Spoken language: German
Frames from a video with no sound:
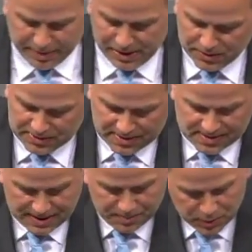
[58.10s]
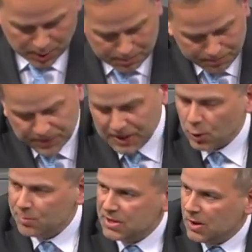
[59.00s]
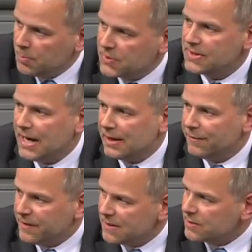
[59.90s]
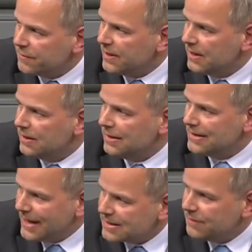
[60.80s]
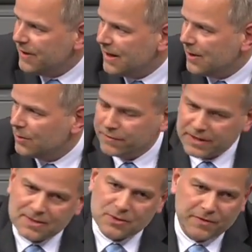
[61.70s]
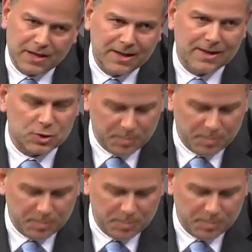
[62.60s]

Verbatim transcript: Bildungssystem kommen, um salopp zu sagen, viel zu viele Taxifahrer und viel zu wenig